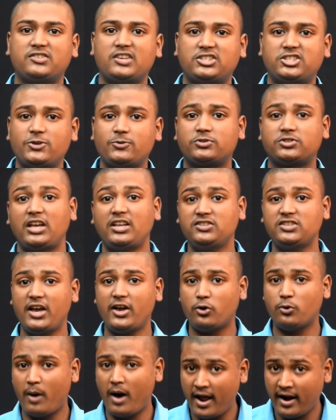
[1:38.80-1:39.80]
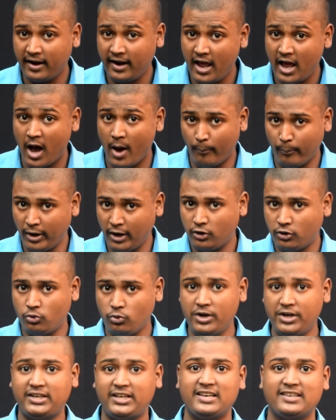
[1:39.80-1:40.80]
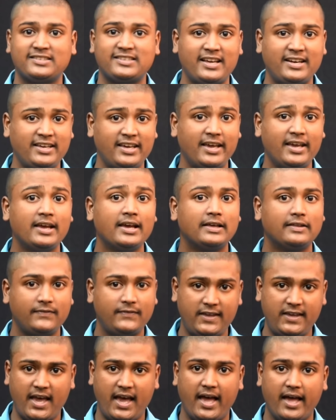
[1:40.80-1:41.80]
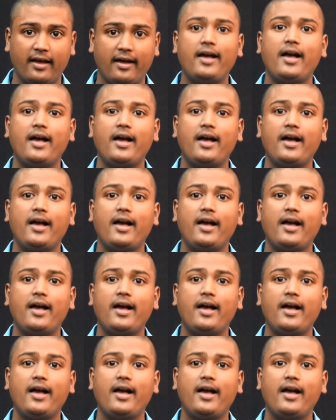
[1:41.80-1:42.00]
सचिव संजय कुमार ने अपने ट्वीट के जरिए दी है